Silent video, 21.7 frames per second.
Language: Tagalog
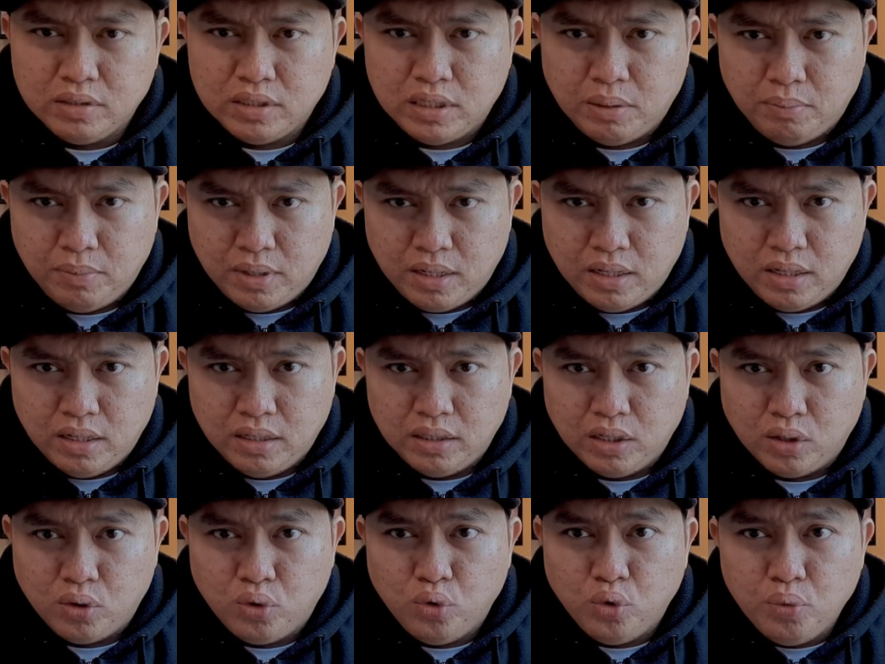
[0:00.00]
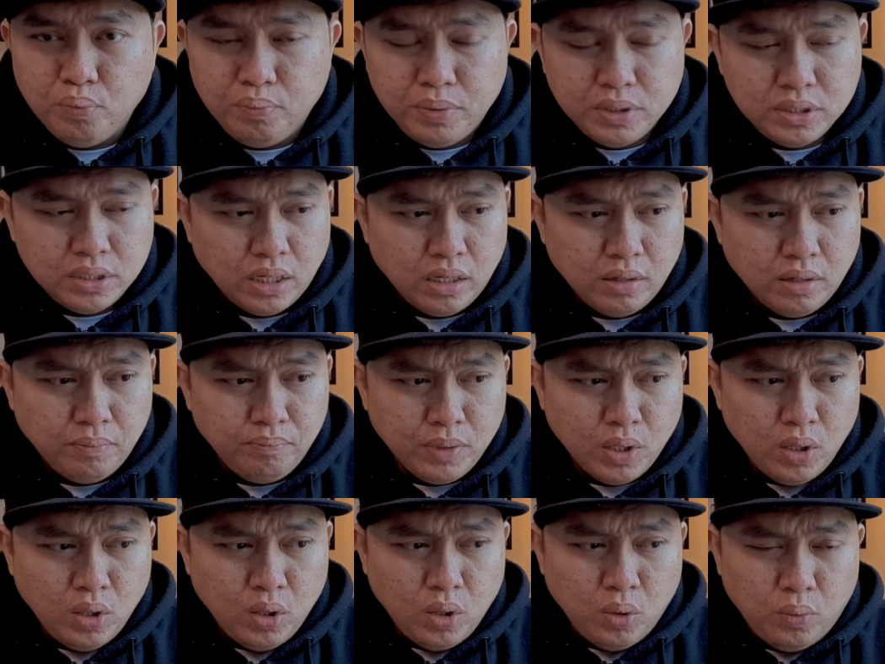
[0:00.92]
sa mga nag-uumpisa,
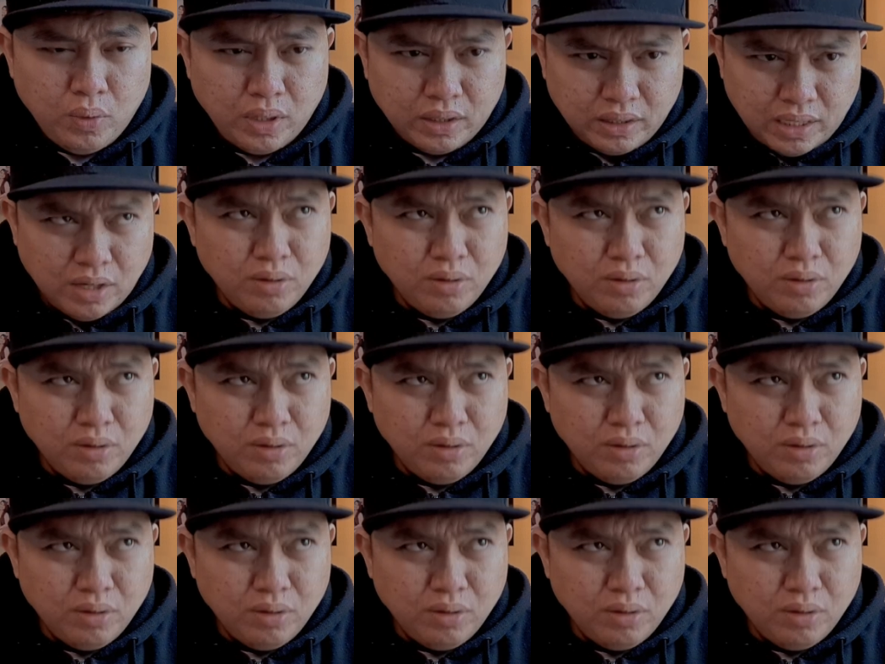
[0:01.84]
huwag